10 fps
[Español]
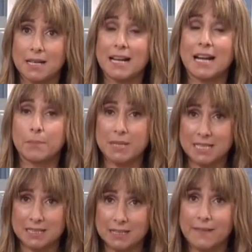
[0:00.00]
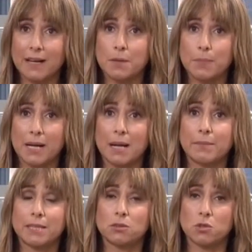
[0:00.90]
representada en el
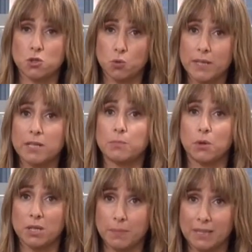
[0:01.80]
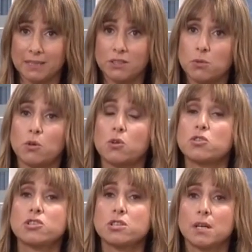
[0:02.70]
Parlamento a su vez por el partido
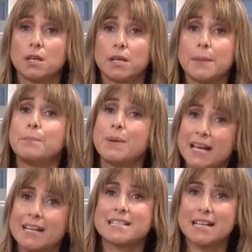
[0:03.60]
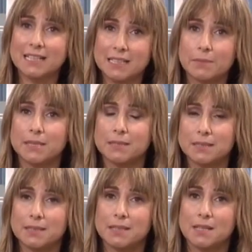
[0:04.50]
Vox, emplean
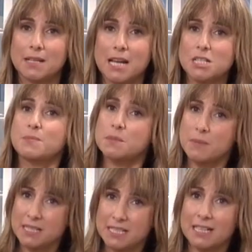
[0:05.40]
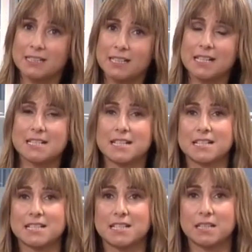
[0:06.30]
exactamente las mismas tácticas de
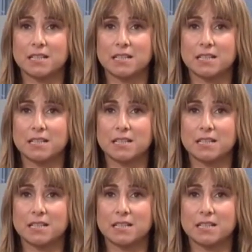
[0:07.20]
este.